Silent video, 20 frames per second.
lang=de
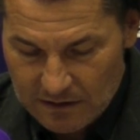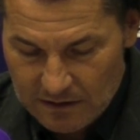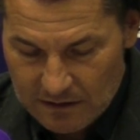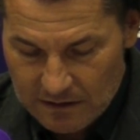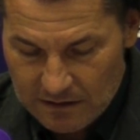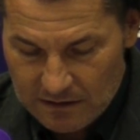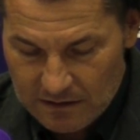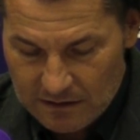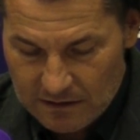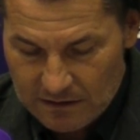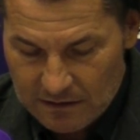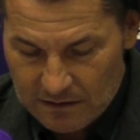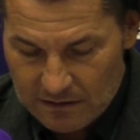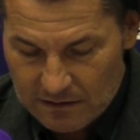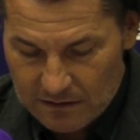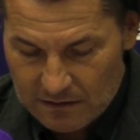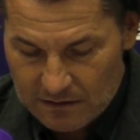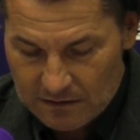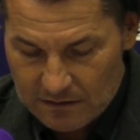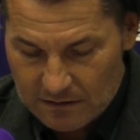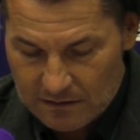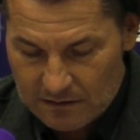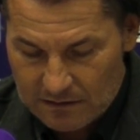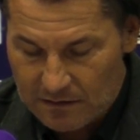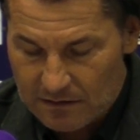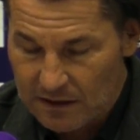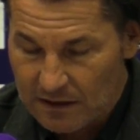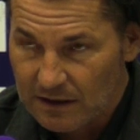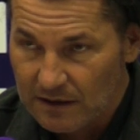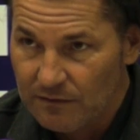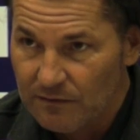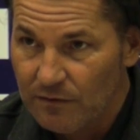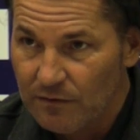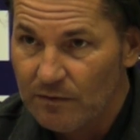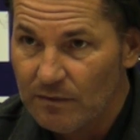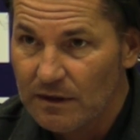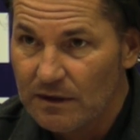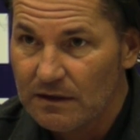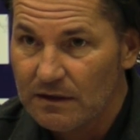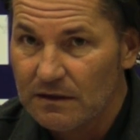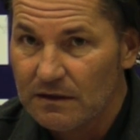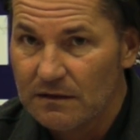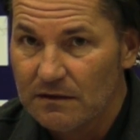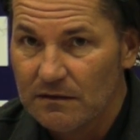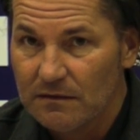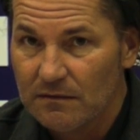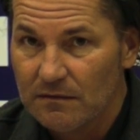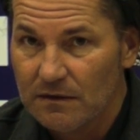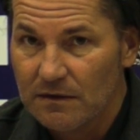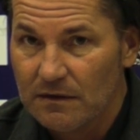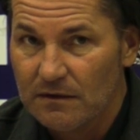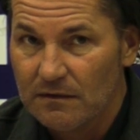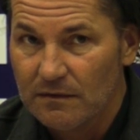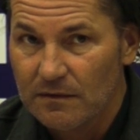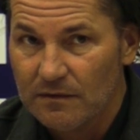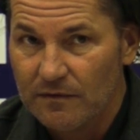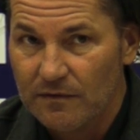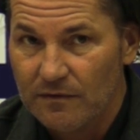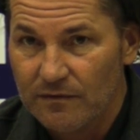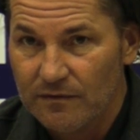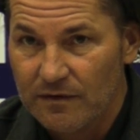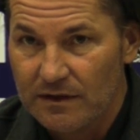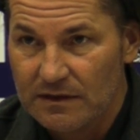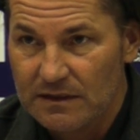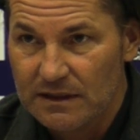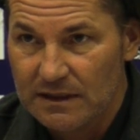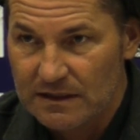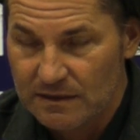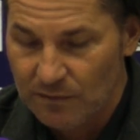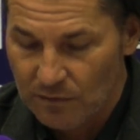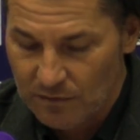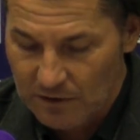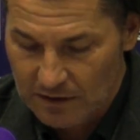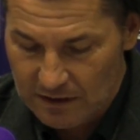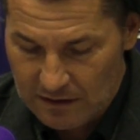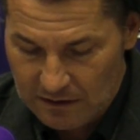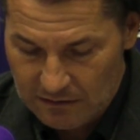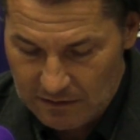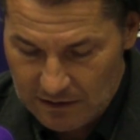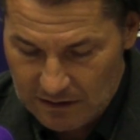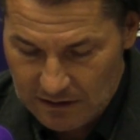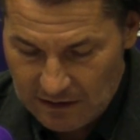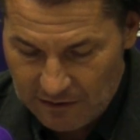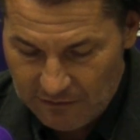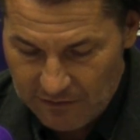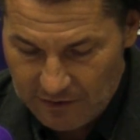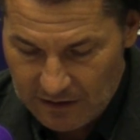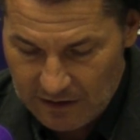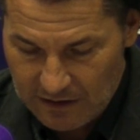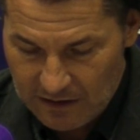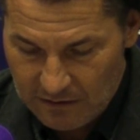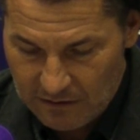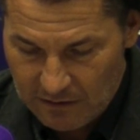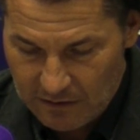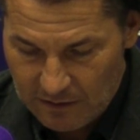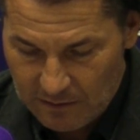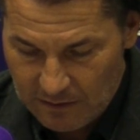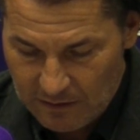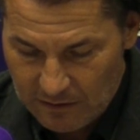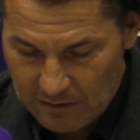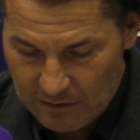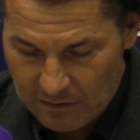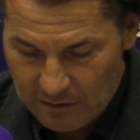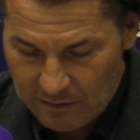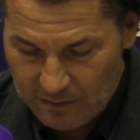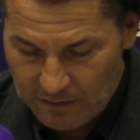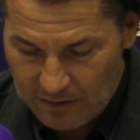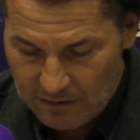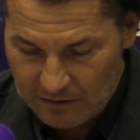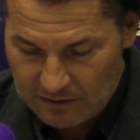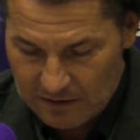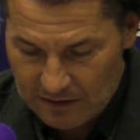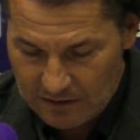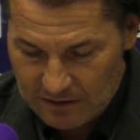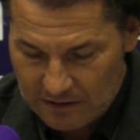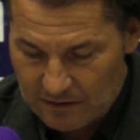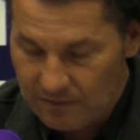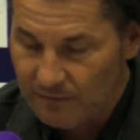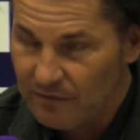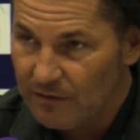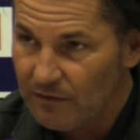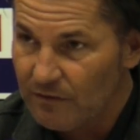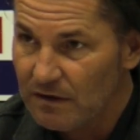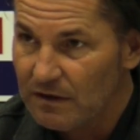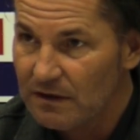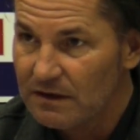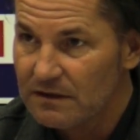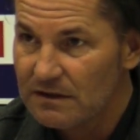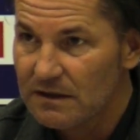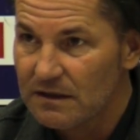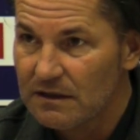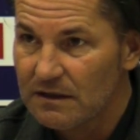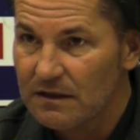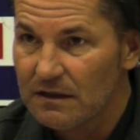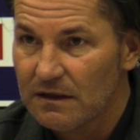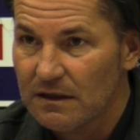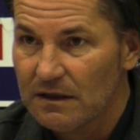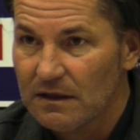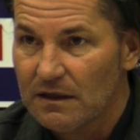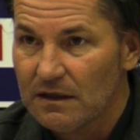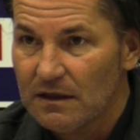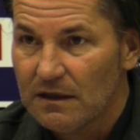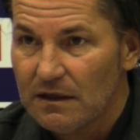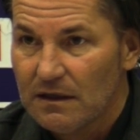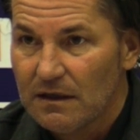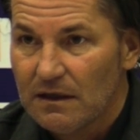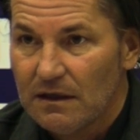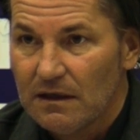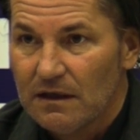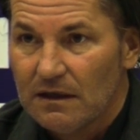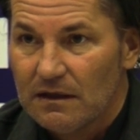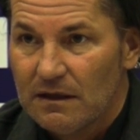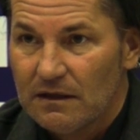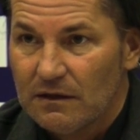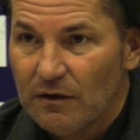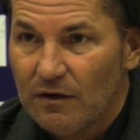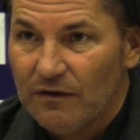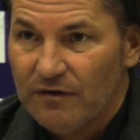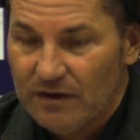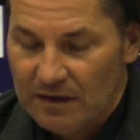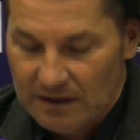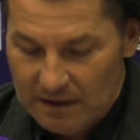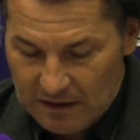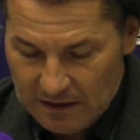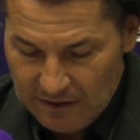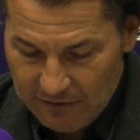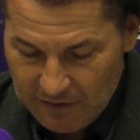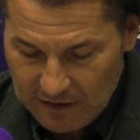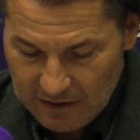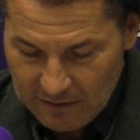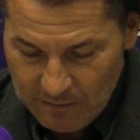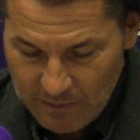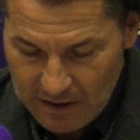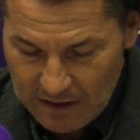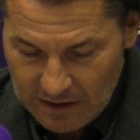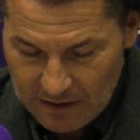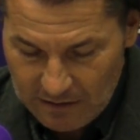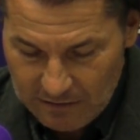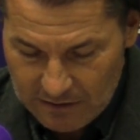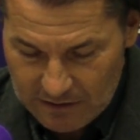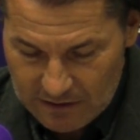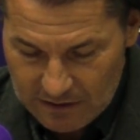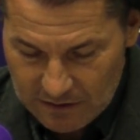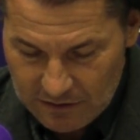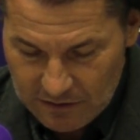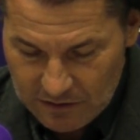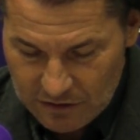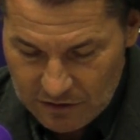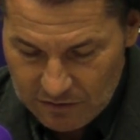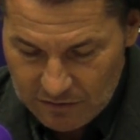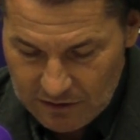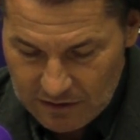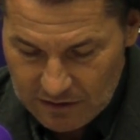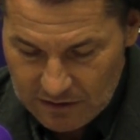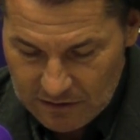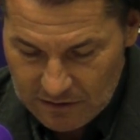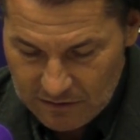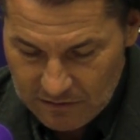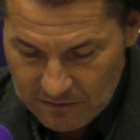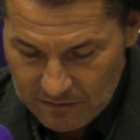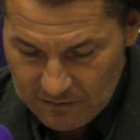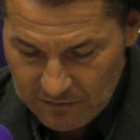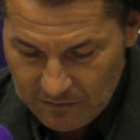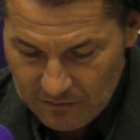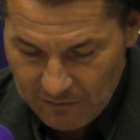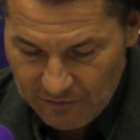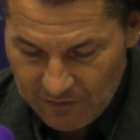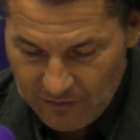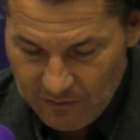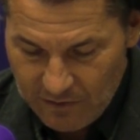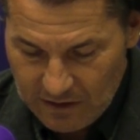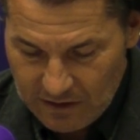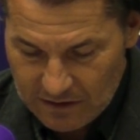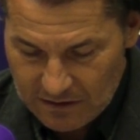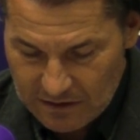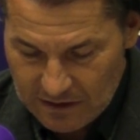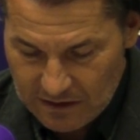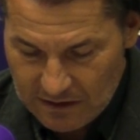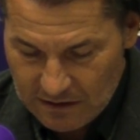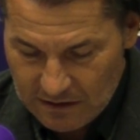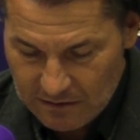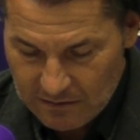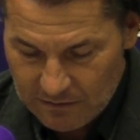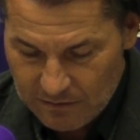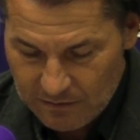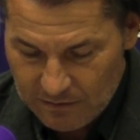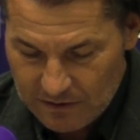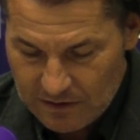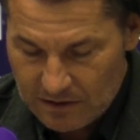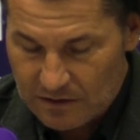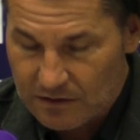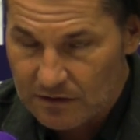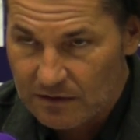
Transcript: äh, Sachen, wo man äh, fast sechs Monate oder dreiviertel Jahr auch, äh, auch braucht. Also wir wollen jetzt den, den Teufel nicht an die Wand malen, aber es ist natürlich schon eine, für mich als Trainer ein bisschen